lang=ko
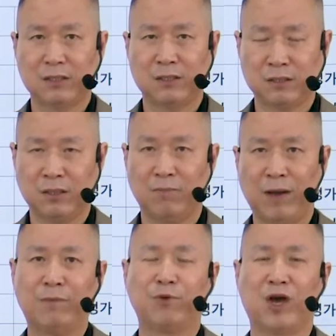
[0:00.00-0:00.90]
그
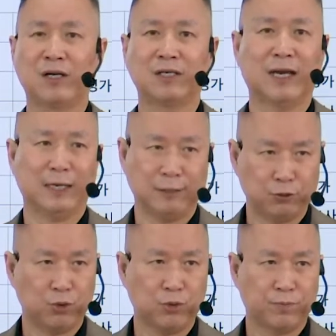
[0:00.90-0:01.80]
발표한 건
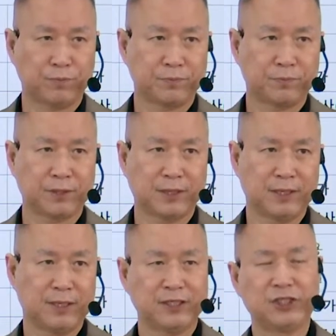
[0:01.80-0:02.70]
아니고요.
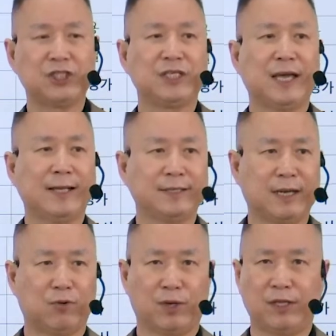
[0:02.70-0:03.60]

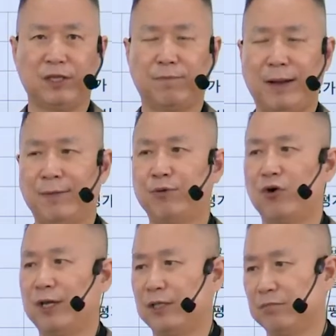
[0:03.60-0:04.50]
시안이라고 해서
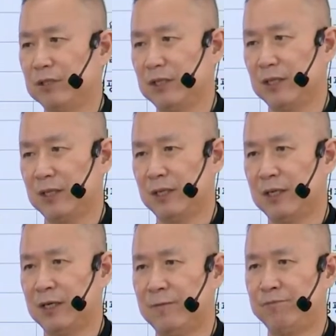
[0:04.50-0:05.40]
발표를 했습니다.
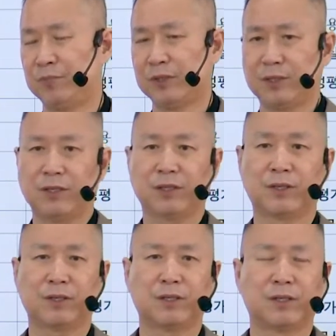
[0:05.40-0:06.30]

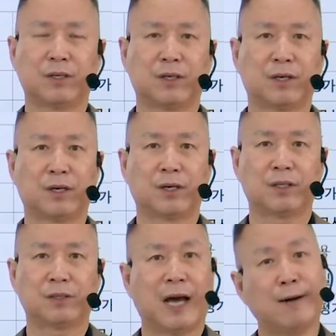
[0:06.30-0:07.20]
그래서
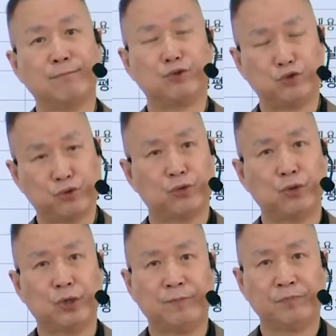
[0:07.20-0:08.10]
어, 다음 주
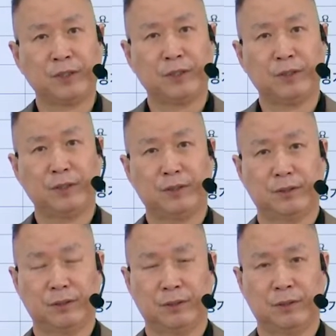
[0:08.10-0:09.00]

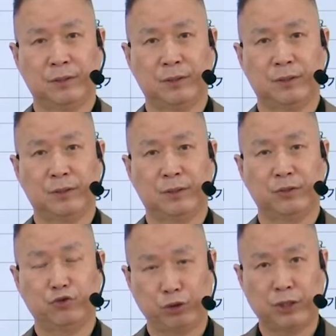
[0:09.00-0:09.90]
그
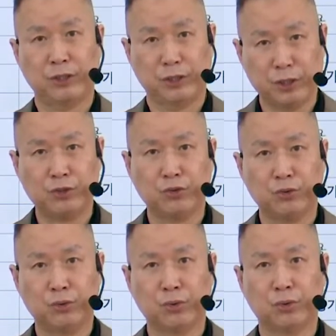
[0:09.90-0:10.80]
추석
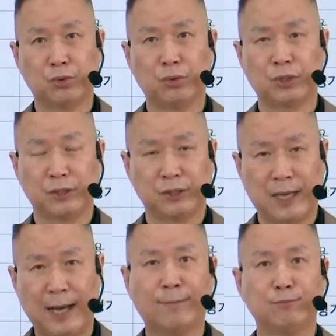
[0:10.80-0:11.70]
연휴 그
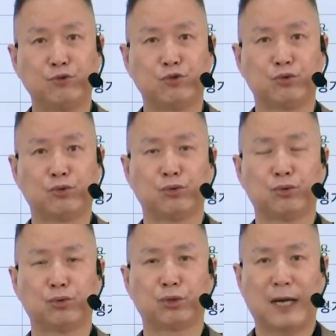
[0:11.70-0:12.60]
다음
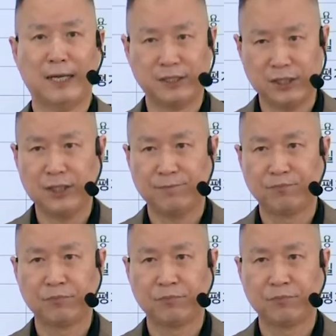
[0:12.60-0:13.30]
주까지